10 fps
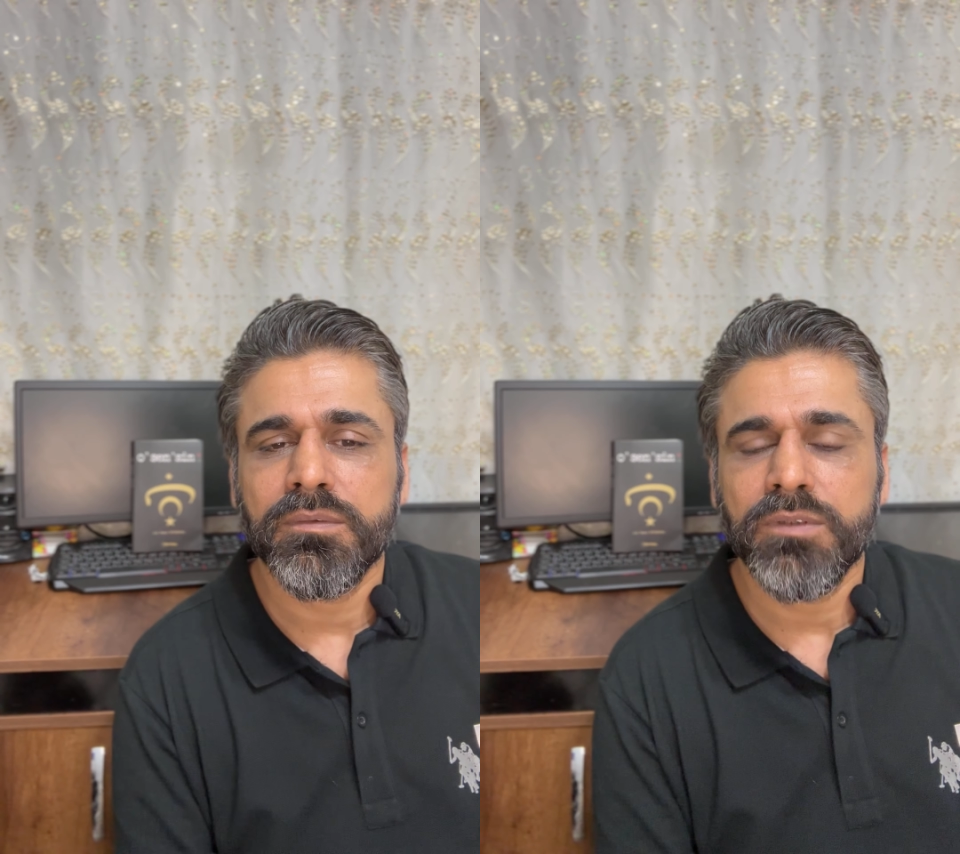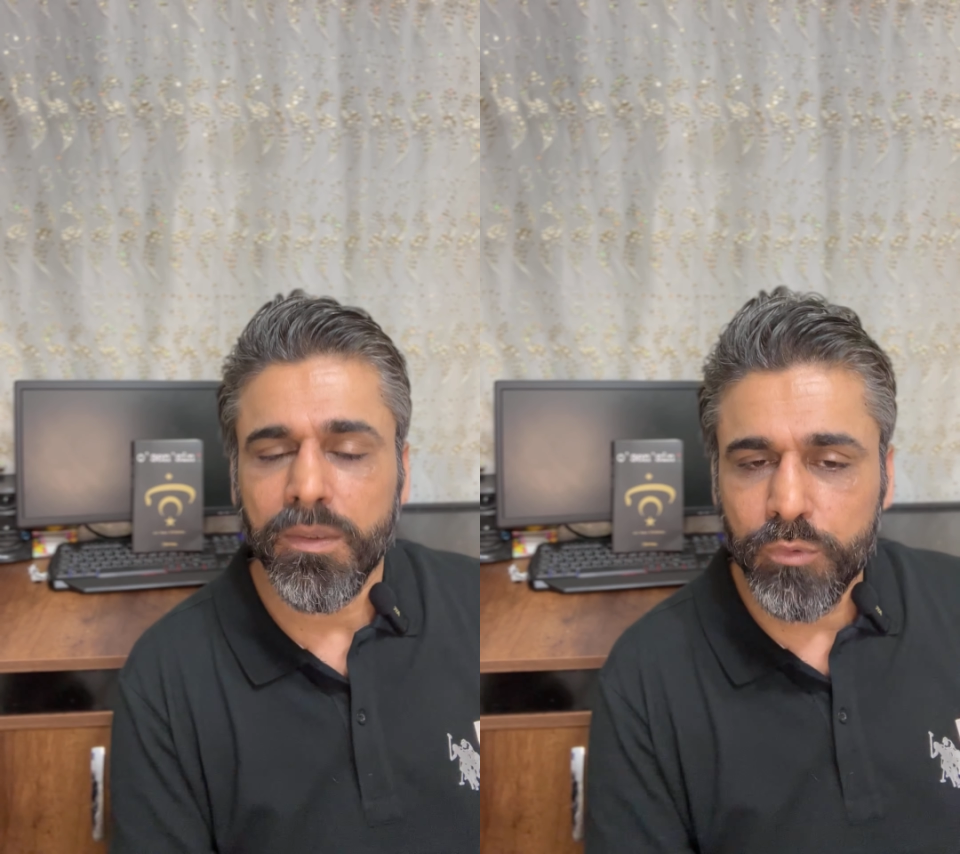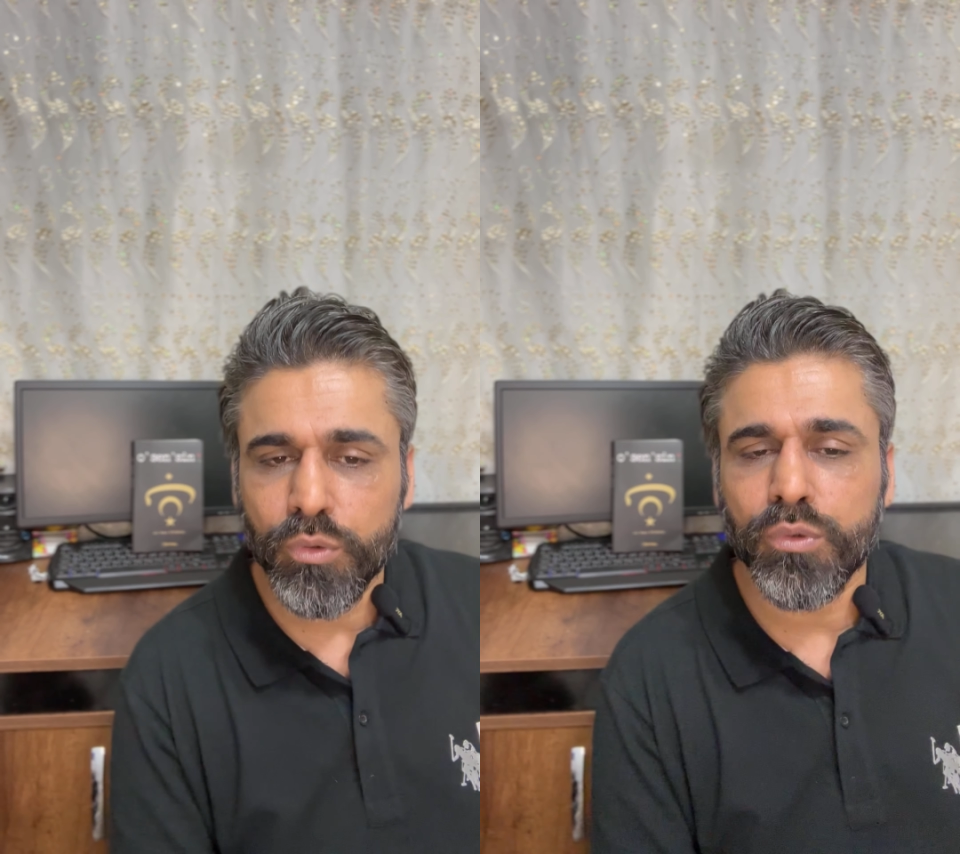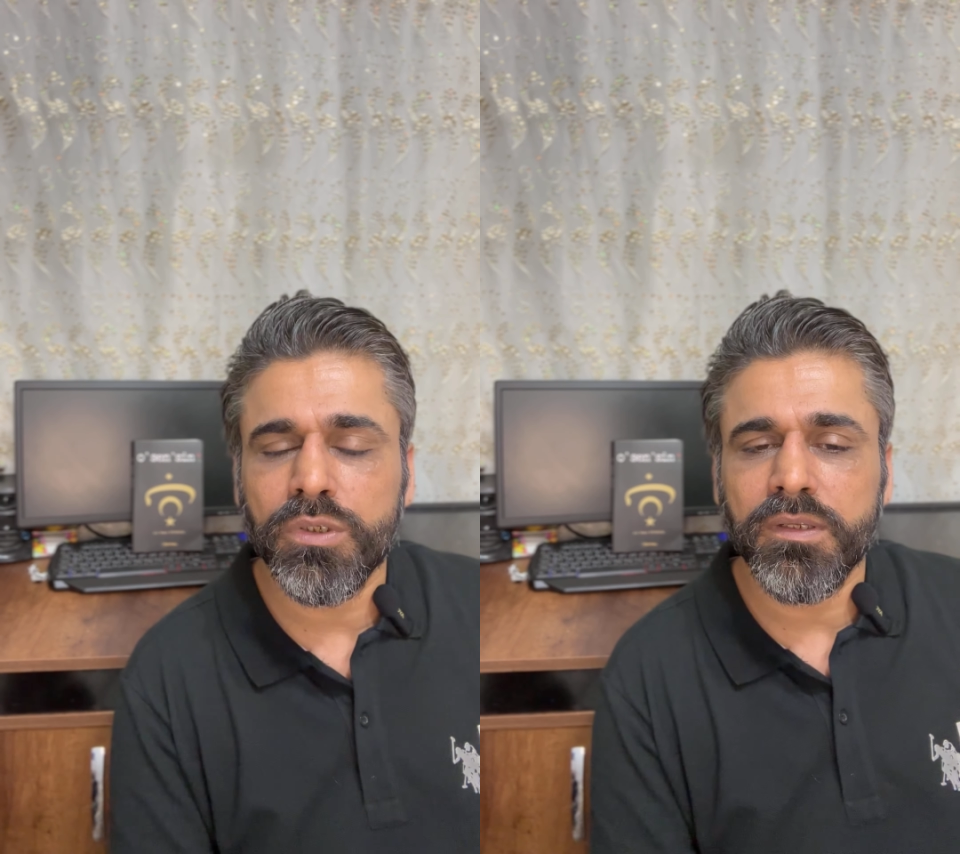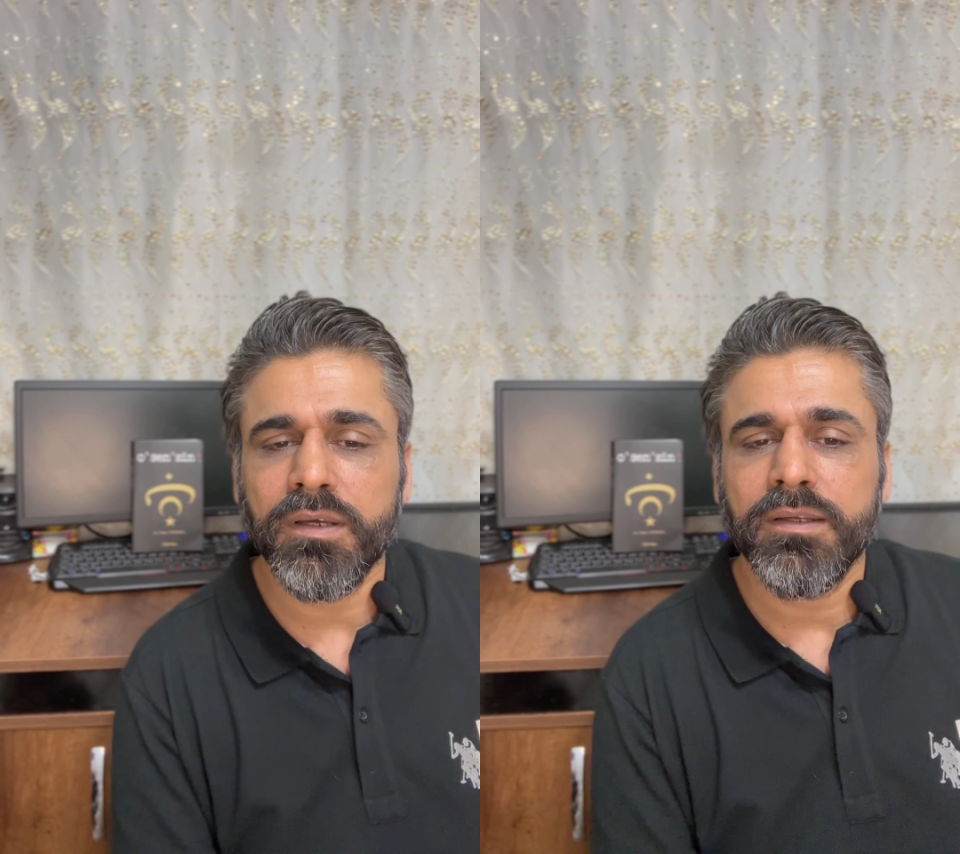Tabii ki
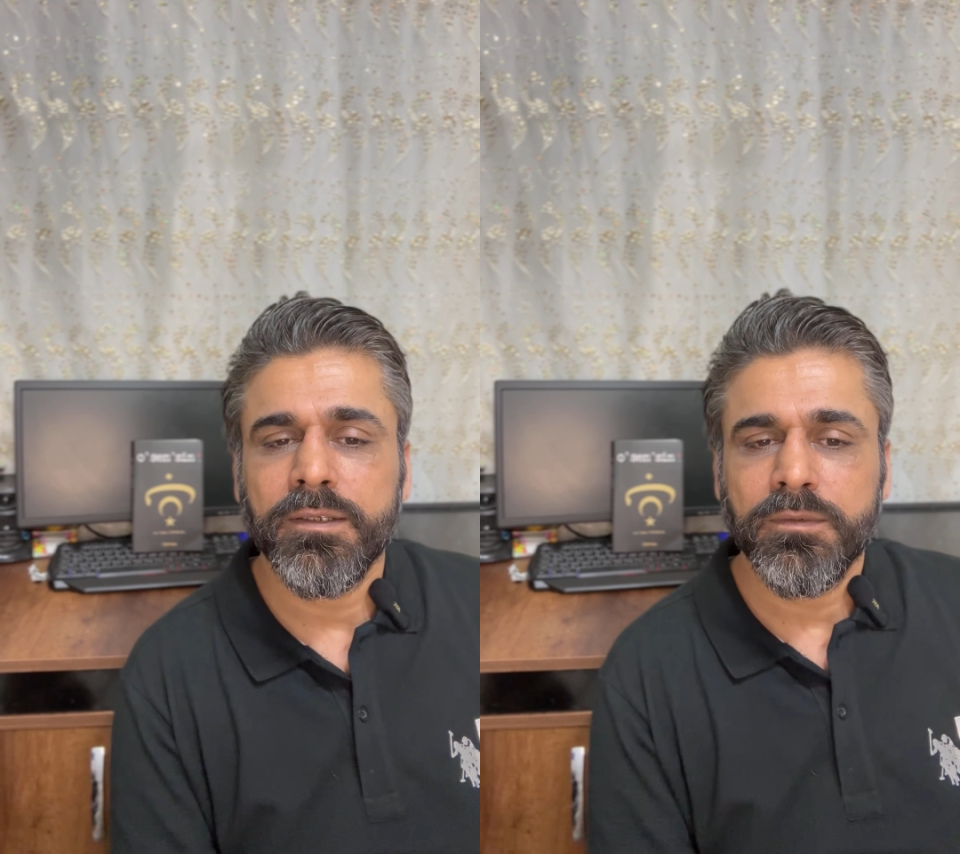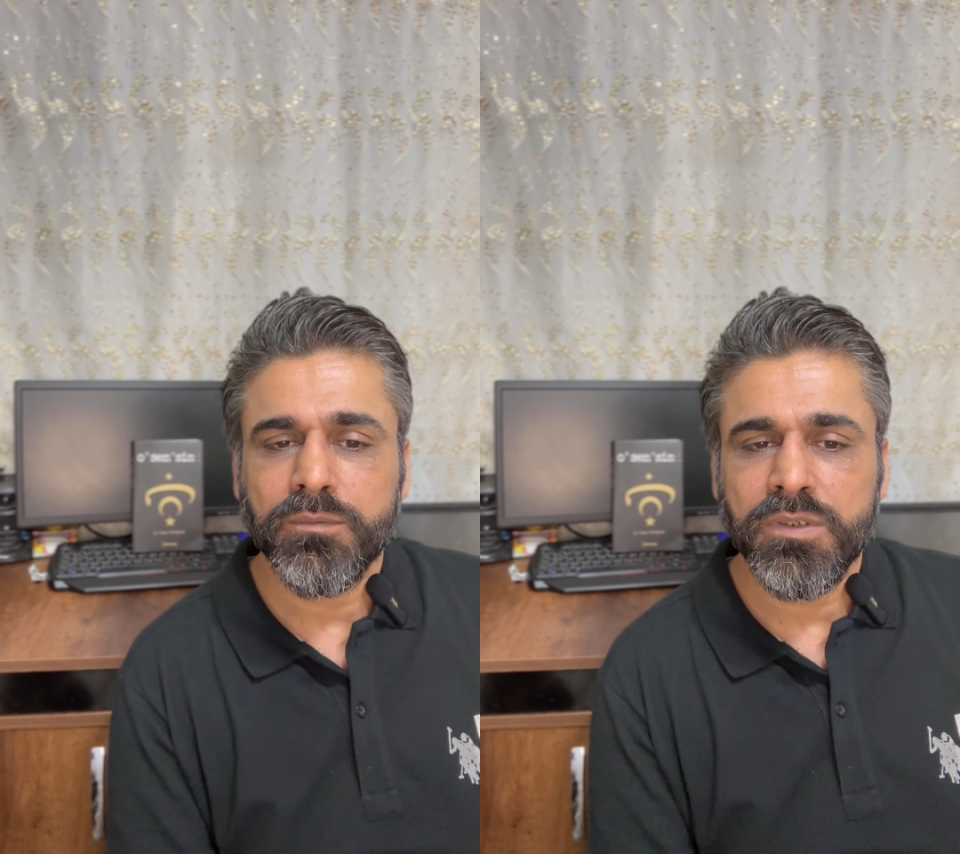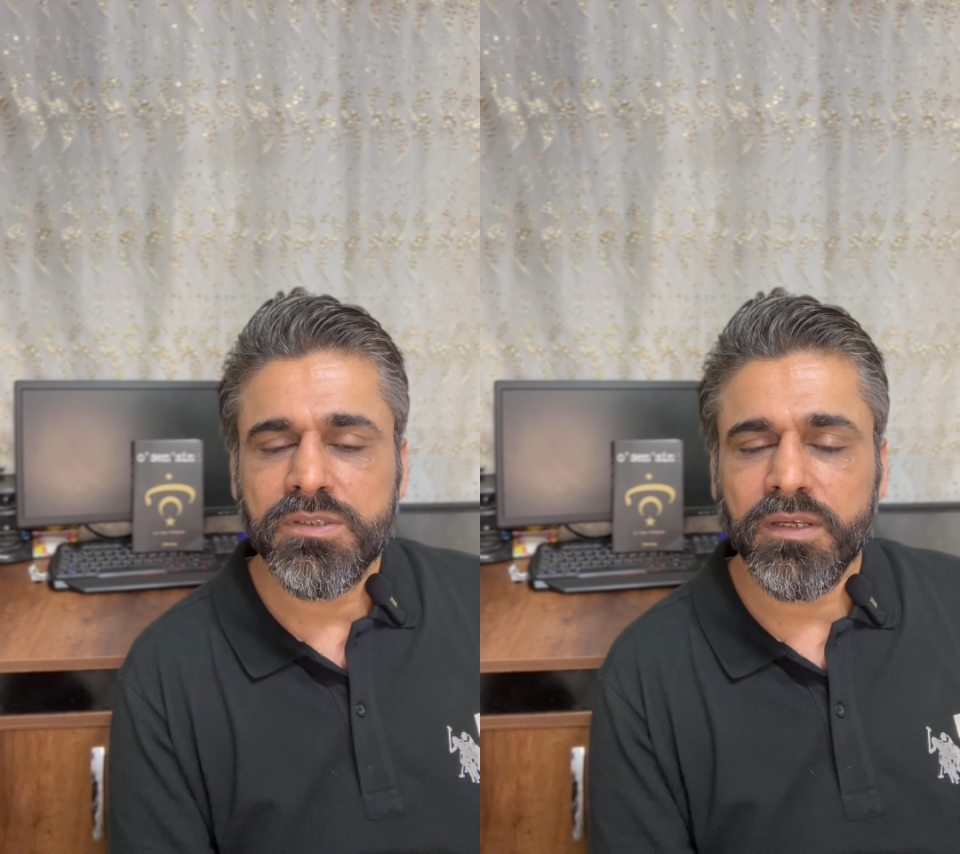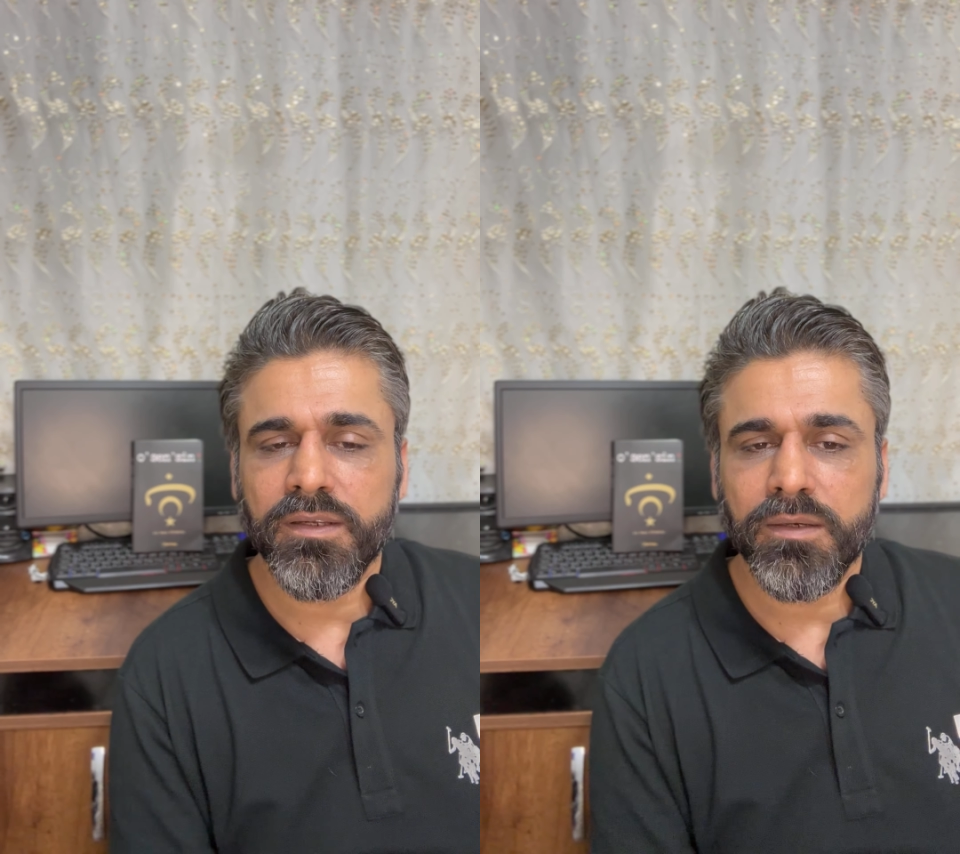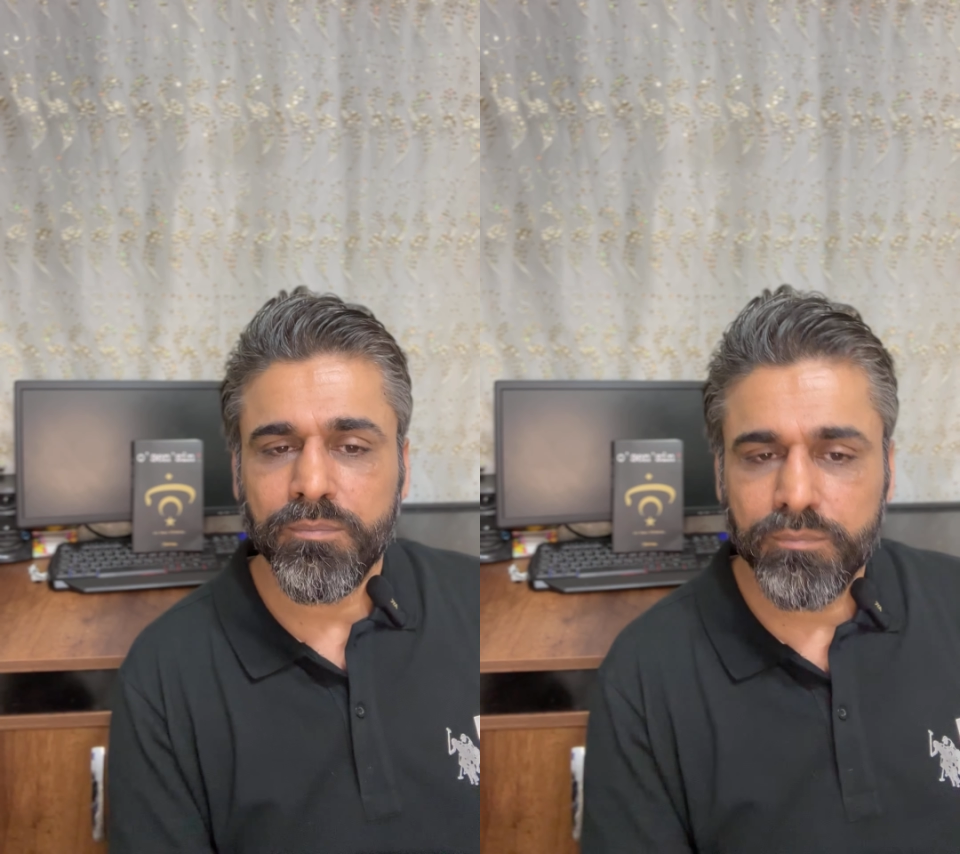orada da
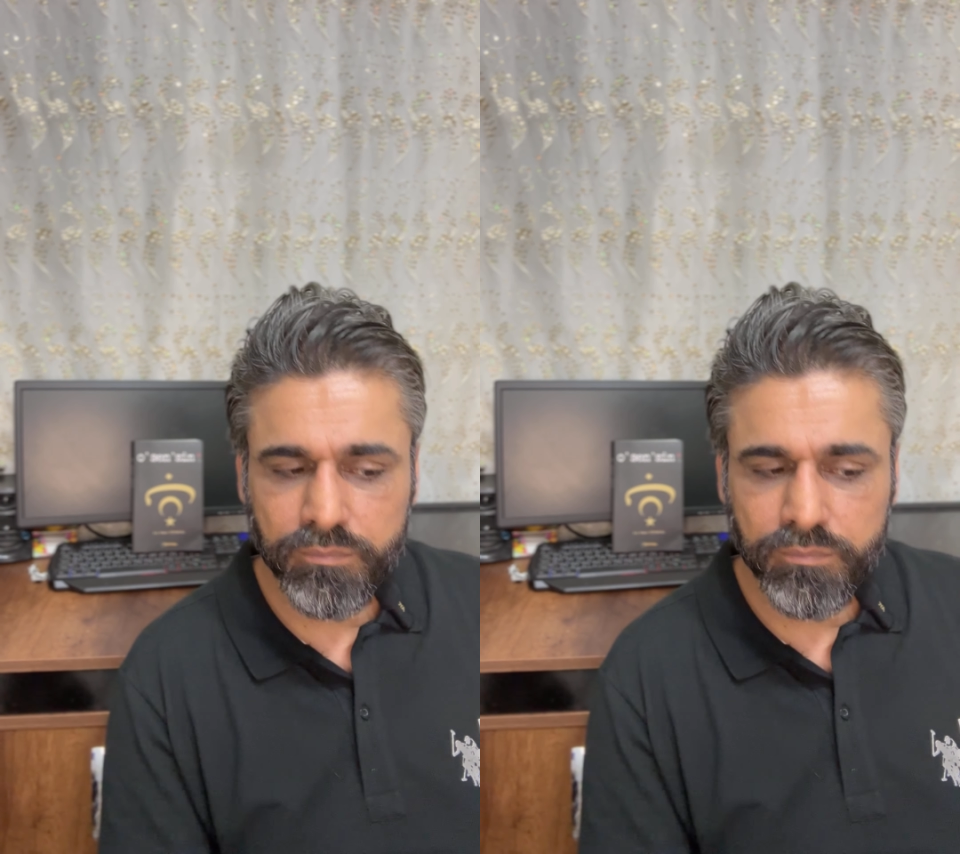insanlar